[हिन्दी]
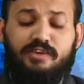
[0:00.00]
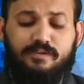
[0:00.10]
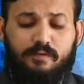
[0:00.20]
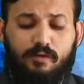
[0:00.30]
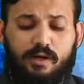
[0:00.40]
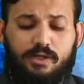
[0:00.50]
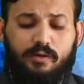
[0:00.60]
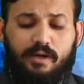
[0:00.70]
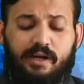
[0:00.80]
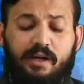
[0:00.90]
फर्स्ट फ्लोर का
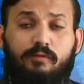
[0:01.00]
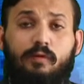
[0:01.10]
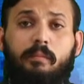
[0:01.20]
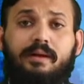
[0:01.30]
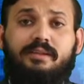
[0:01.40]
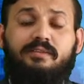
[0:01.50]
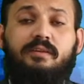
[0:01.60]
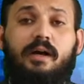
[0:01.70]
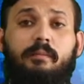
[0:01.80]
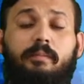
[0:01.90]
जो रेट है वो बत्तीस
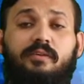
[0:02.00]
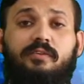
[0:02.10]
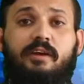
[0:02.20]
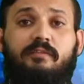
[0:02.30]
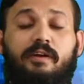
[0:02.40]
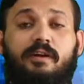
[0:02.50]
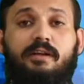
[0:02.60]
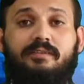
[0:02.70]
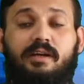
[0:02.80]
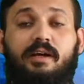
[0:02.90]
हज़ार पर स्क्वेयर फिट
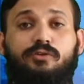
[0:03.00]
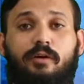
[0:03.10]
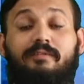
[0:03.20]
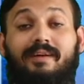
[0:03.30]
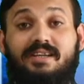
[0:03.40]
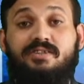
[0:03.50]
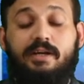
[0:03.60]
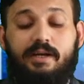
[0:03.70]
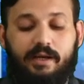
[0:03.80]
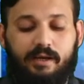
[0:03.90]
इसका जो रिवाइज
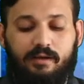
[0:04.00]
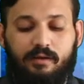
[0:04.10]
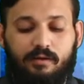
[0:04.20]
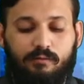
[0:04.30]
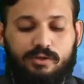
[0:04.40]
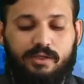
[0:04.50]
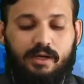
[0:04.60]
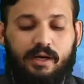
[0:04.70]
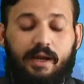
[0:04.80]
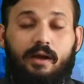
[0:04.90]
रेट है वो
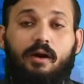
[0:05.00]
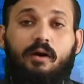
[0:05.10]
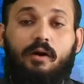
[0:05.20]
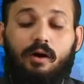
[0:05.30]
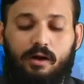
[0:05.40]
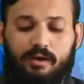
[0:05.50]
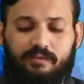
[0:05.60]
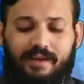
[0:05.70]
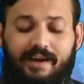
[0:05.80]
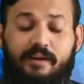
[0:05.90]
चल रहा है और
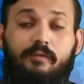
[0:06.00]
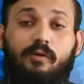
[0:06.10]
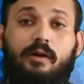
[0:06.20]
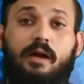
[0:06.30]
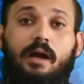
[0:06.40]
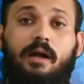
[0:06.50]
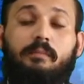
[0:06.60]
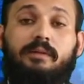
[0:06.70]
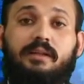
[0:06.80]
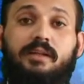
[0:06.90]
सेकंड फ्लोर का अगर
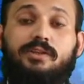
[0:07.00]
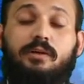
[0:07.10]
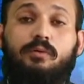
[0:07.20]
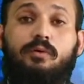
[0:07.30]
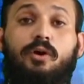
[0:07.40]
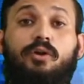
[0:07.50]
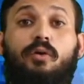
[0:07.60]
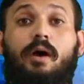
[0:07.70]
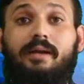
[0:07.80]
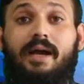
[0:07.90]
बताता चलूँ
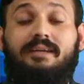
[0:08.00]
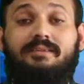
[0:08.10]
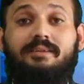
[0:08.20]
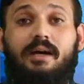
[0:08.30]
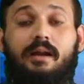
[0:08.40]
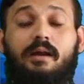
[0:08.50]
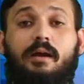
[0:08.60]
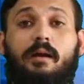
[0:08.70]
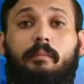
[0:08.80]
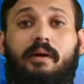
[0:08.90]
तो अट्ठाईस हज़ार
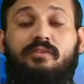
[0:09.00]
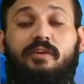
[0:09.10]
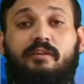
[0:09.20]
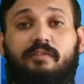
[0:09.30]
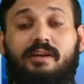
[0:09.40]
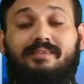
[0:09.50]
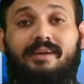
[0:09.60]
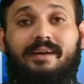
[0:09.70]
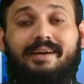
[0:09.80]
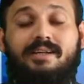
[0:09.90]
पर स्क्वेयर फीट
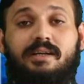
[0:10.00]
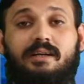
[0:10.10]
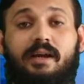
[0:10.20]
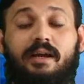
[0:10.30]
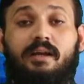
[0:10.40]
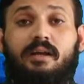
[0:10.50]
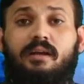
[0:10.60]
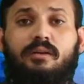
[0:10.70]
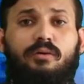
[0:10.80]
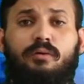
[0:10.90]
इसका रेट चल रहा है
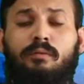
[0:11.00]
तो